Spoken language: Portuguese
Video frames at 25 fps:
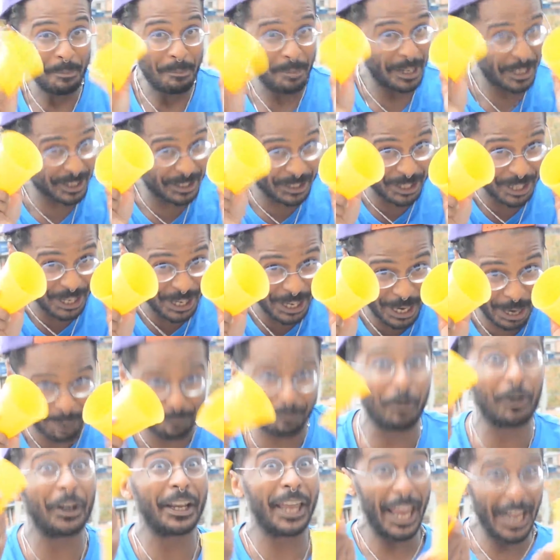Mentira,
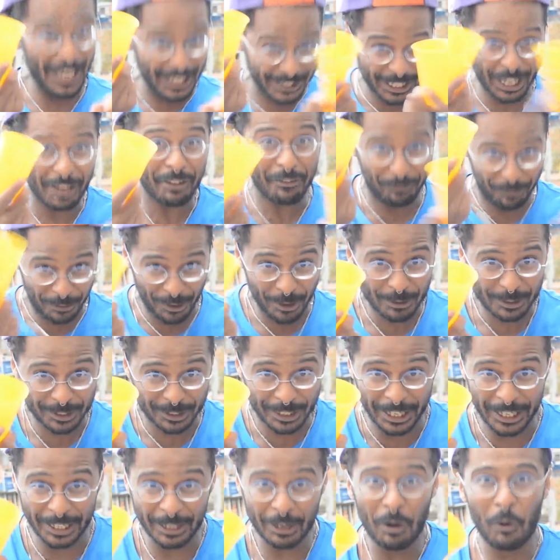porque ele tem fio
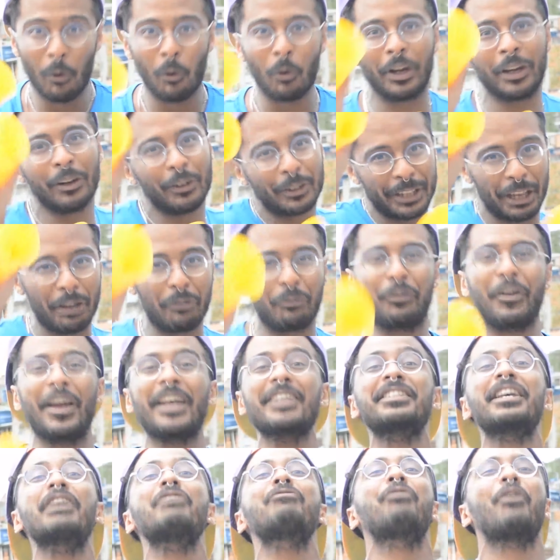sim. O que não tem fio é
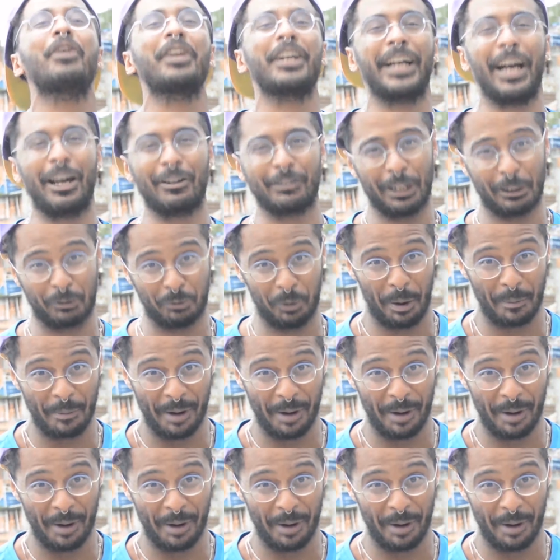esse iPhone caro da tua